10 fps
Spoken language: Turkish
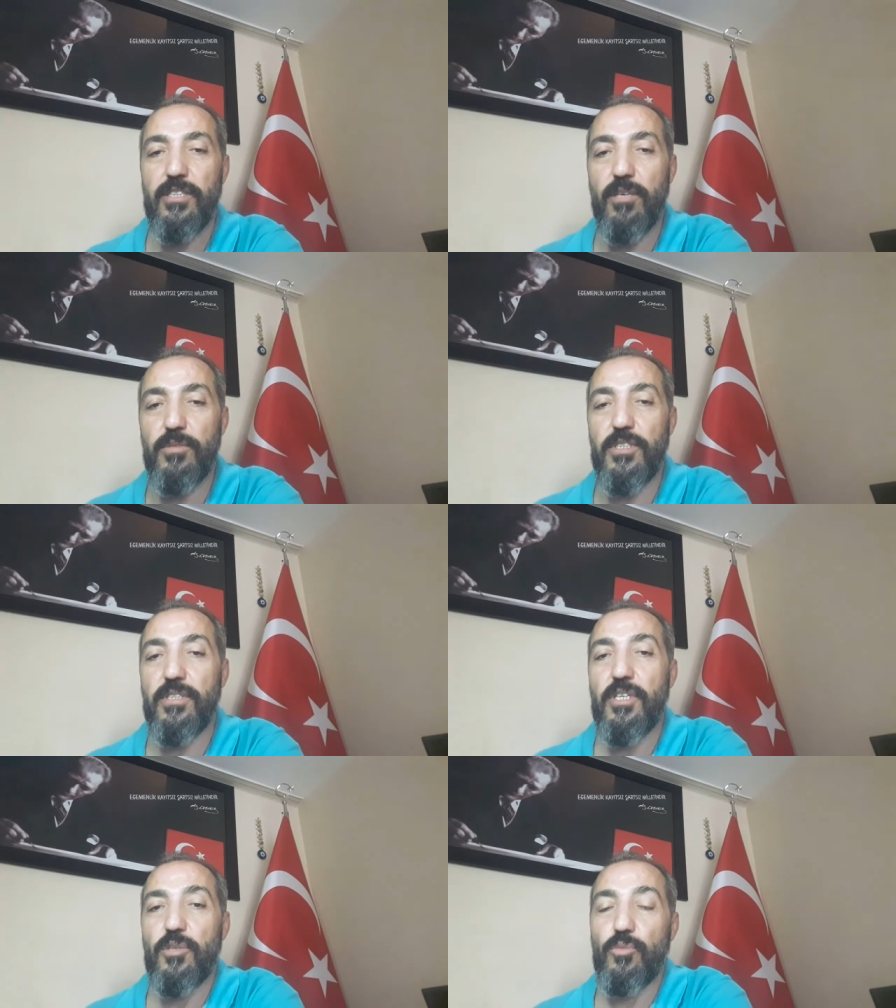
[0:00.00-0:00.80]
Tabi
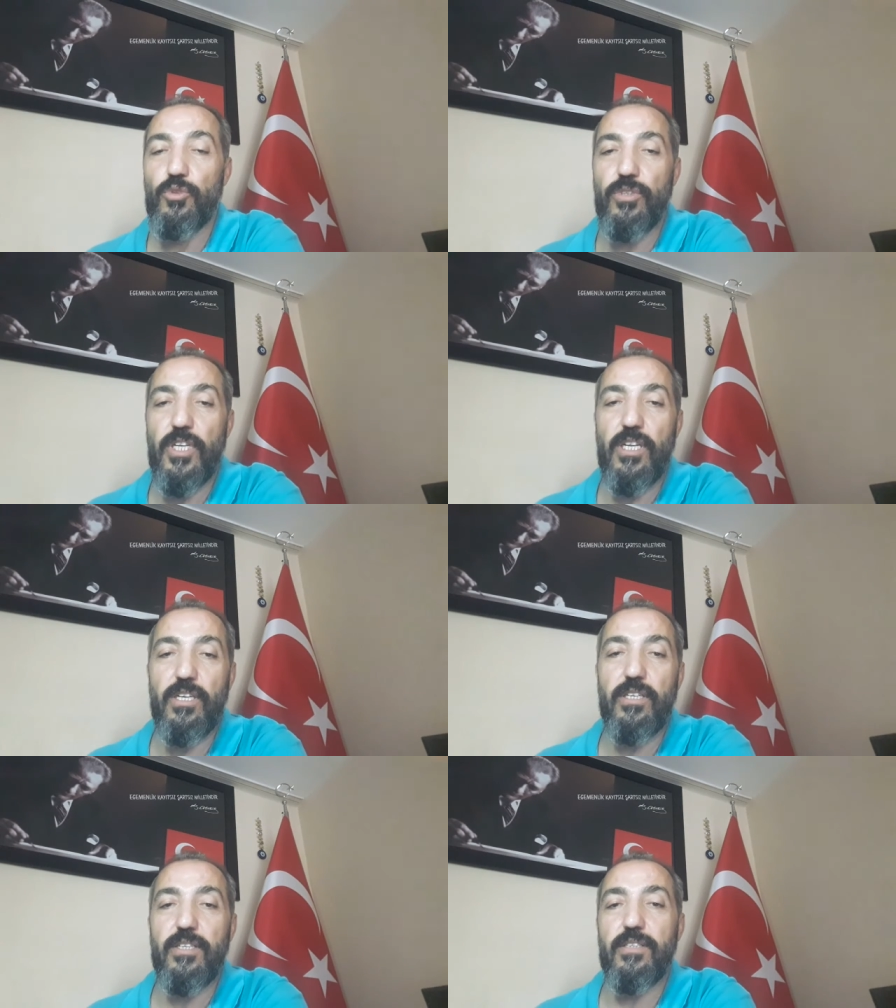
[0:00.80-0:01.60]
bununla
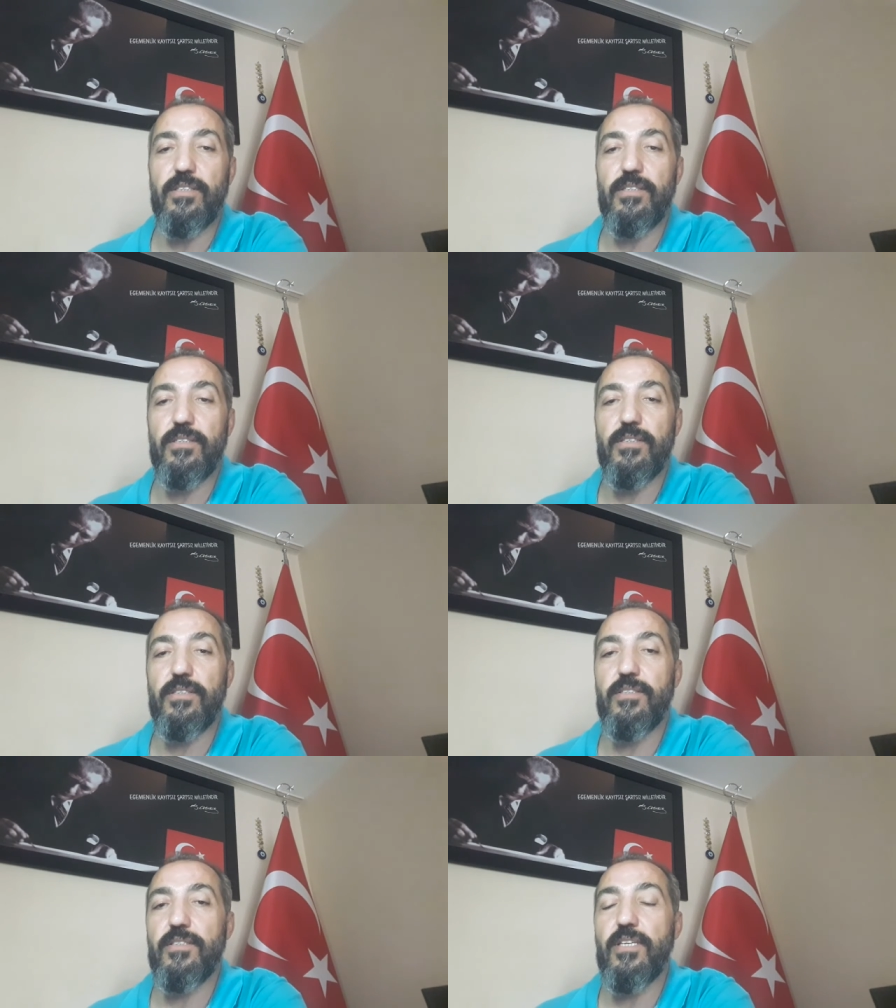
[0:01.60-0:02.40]
ilgili
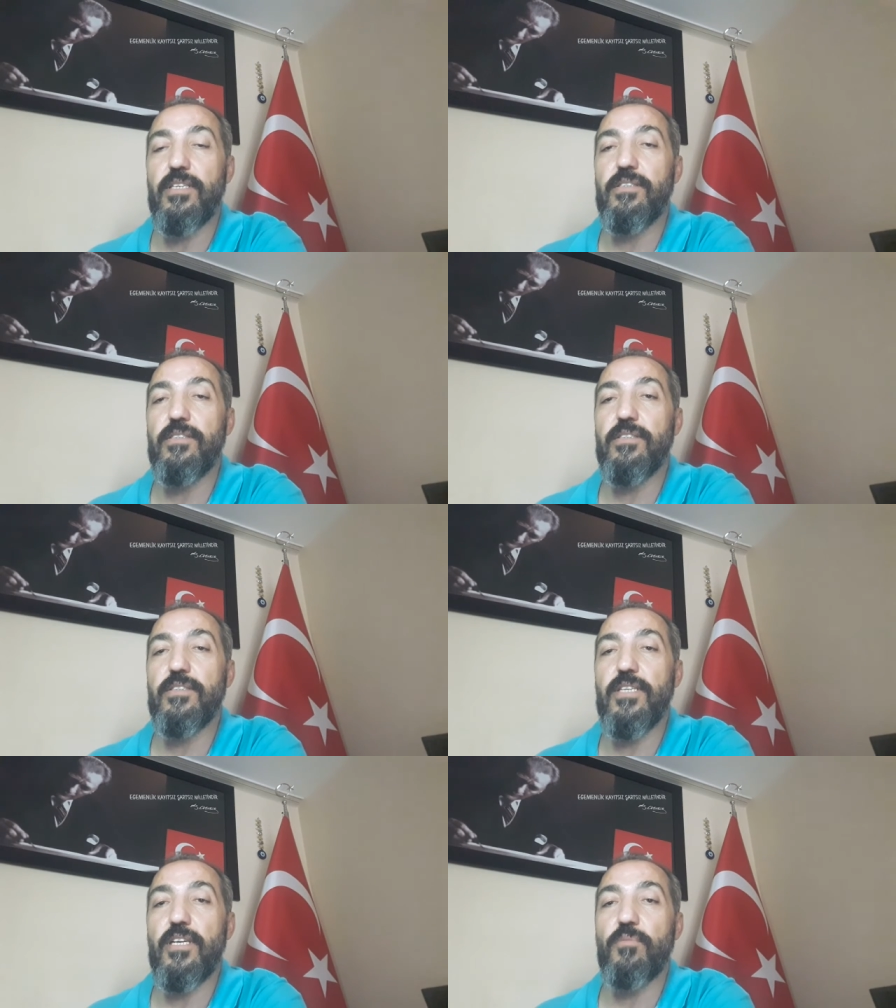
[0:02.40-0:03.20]
e, Sayın
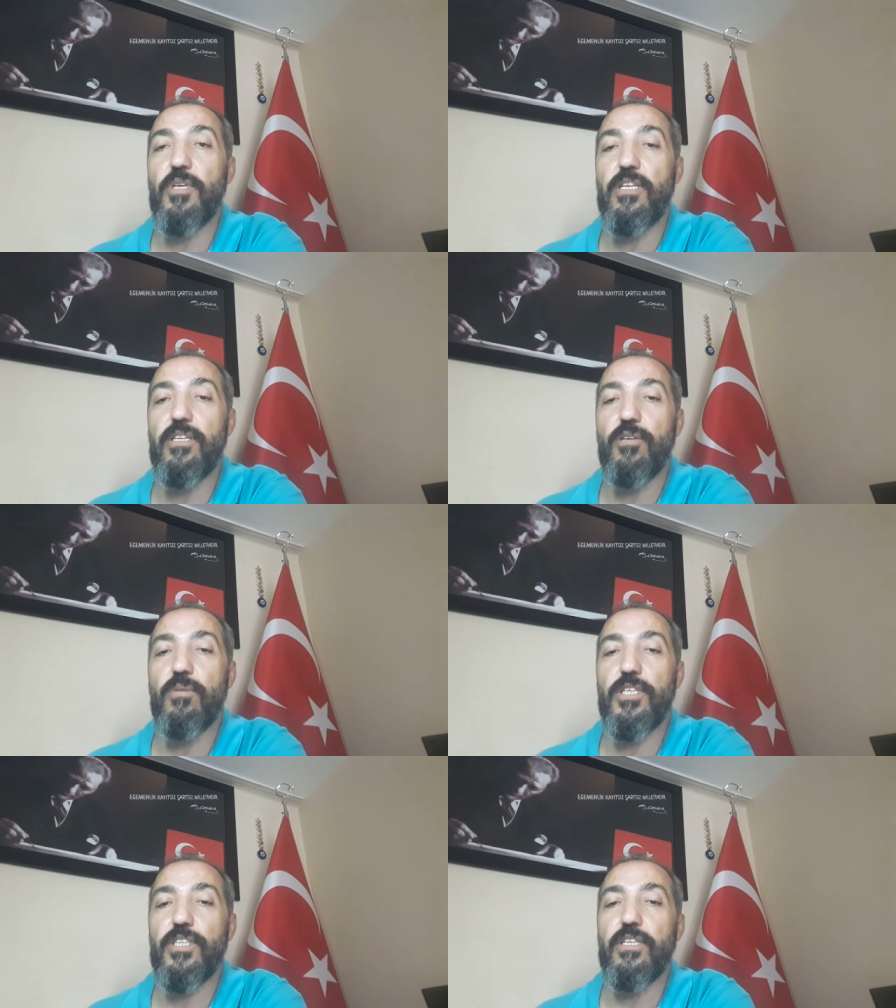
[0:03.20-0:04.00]
Seyhan Belediye
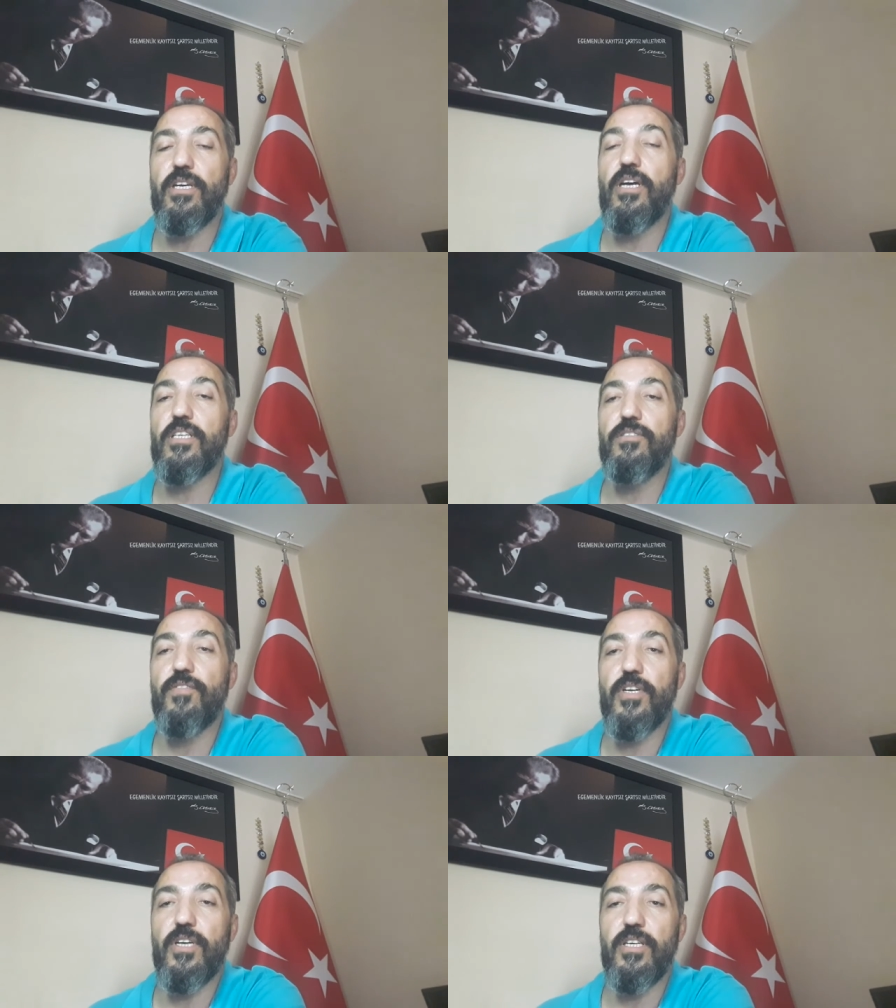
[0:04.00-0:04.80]
Başkanı
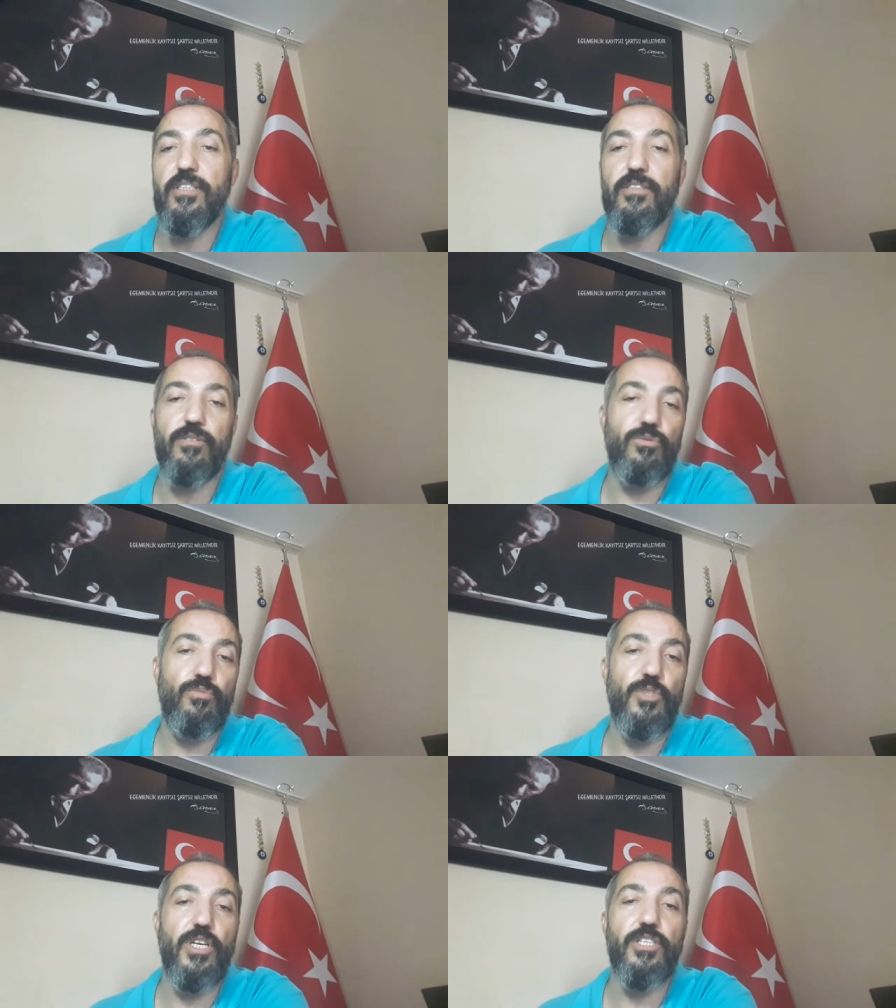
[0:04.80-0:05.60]
Akif Akay'ın
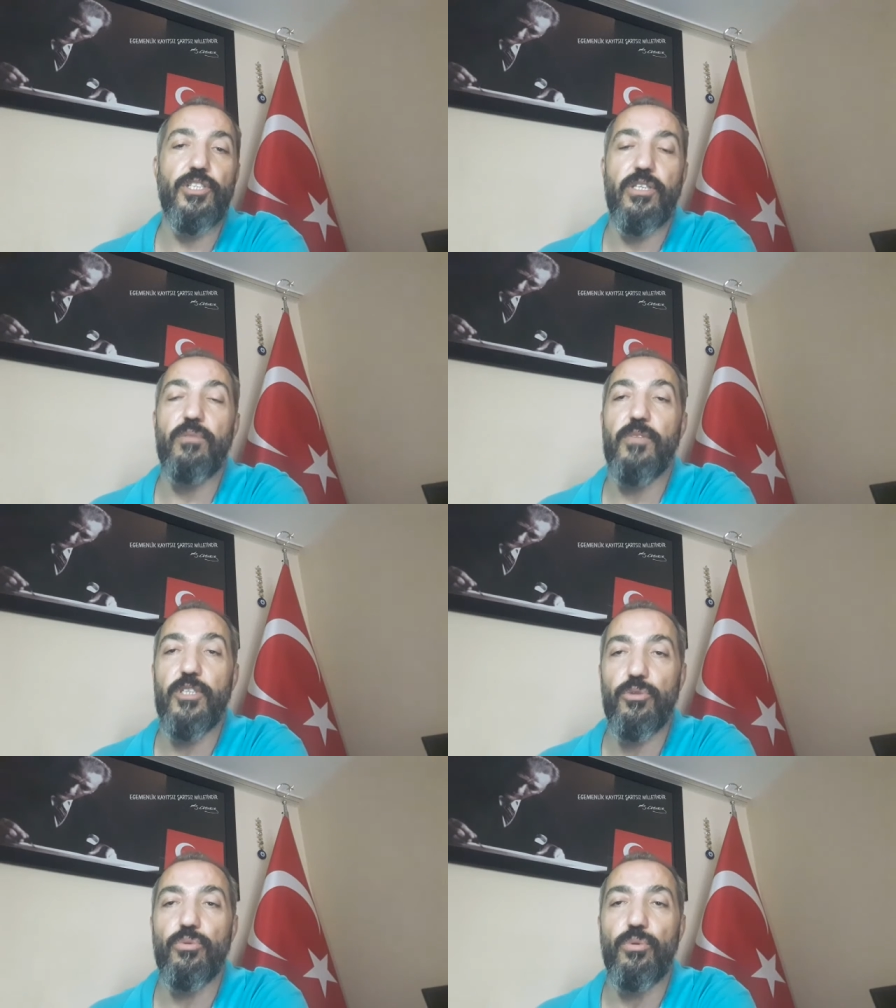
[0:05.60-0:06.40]
dün bir
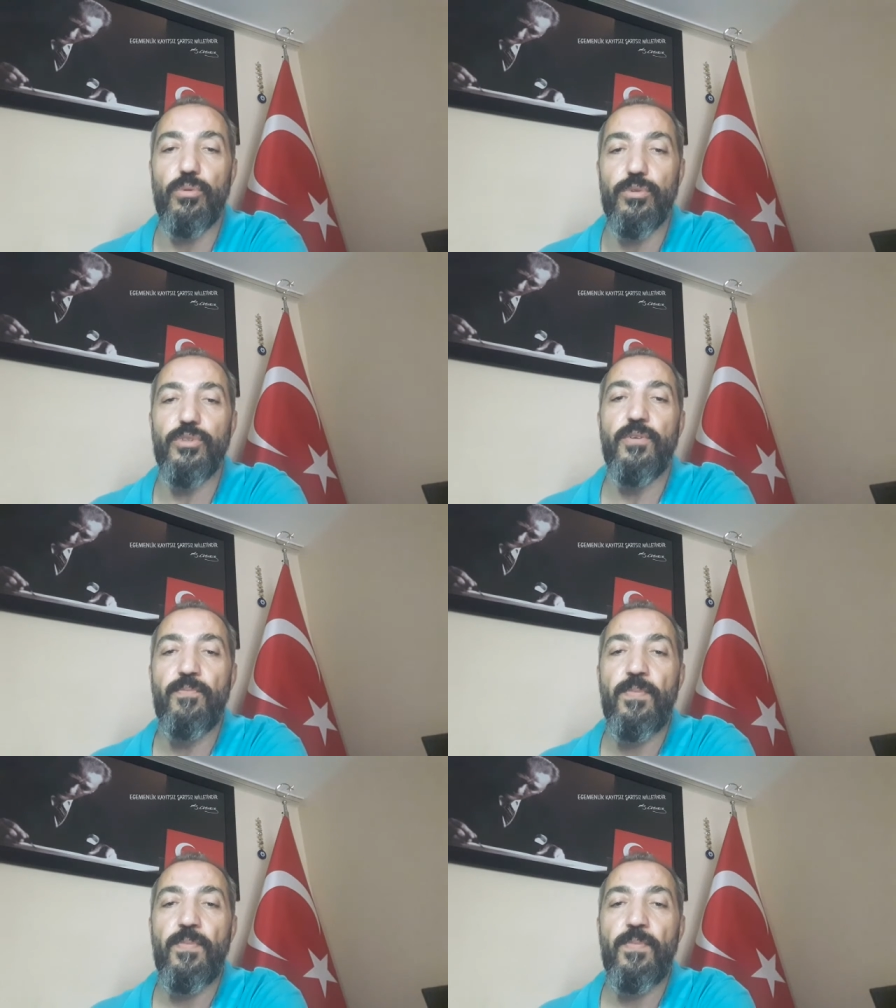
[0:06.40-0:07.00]
açıklaması oldu.